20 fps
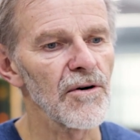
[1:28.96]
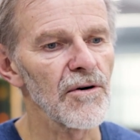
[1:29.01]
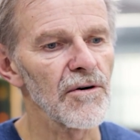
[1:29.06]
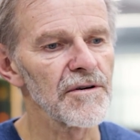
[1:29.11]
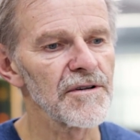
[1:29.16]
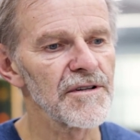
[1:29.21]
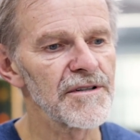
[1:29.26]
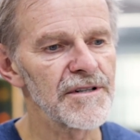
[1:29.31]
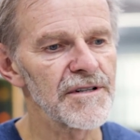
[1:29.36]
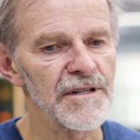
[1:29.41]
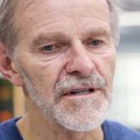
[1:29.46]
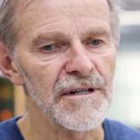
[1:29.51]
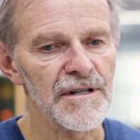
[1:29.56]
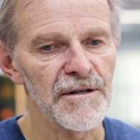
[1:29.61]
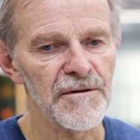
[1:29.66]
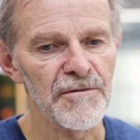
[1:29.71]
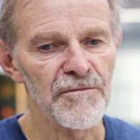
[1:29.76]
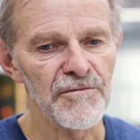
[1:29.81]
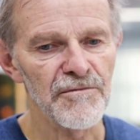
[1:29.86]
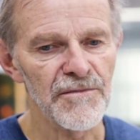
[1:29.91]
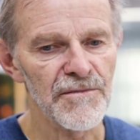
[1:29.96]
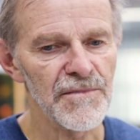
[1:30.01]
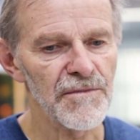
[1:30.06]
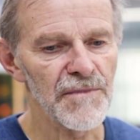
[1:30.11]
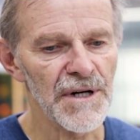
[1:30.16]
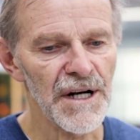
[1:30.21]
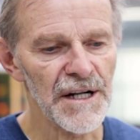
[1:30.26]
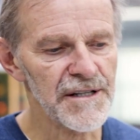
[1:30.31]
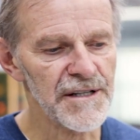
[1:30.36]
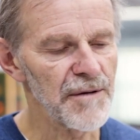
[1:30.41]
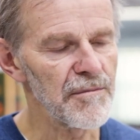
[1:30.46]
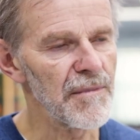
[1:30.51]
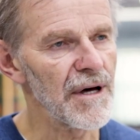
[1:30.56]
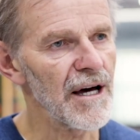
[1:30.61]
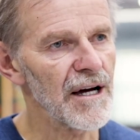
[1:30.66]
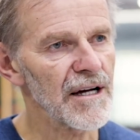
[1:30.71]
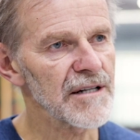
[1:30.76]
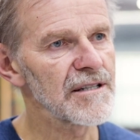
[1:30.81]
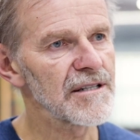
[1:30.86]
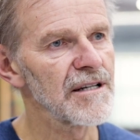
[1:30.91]
Und äh, man hat
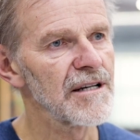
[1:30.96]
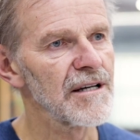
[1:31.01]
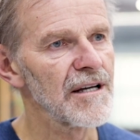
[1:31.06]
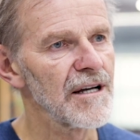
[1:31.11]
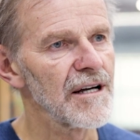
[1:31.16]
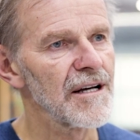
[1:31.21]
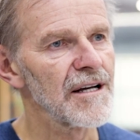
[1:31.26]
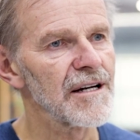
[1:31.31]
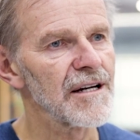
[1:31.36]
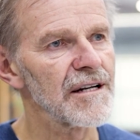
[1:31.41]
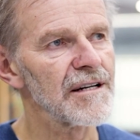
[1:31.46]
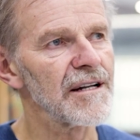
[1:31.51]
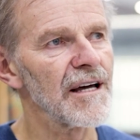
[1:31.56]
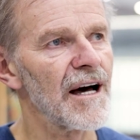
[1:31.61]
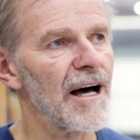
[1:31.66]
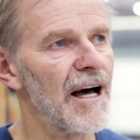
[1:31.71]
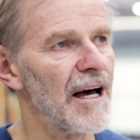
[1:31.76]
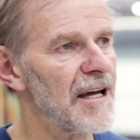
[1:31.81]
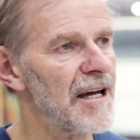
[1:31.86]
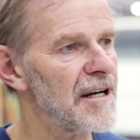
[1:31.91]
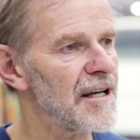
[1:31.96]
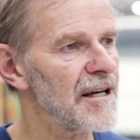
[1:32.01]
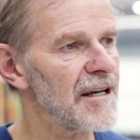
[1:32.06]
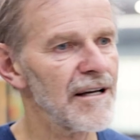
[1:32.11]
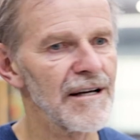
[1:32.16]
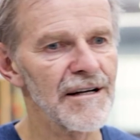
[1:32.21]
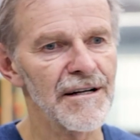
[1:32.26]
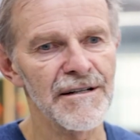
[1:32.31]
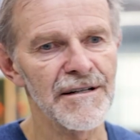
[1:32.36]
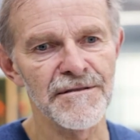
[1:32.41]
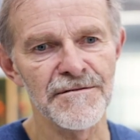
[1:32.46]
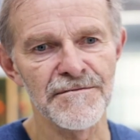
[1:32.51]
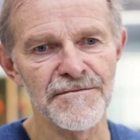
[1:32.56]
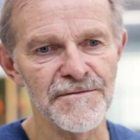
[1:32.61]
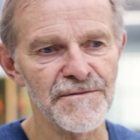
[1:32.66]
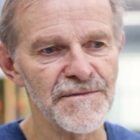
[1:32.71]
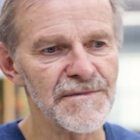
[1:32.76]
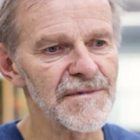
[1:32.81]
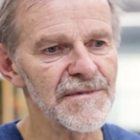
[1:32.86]
gemerkt, der eine ähm,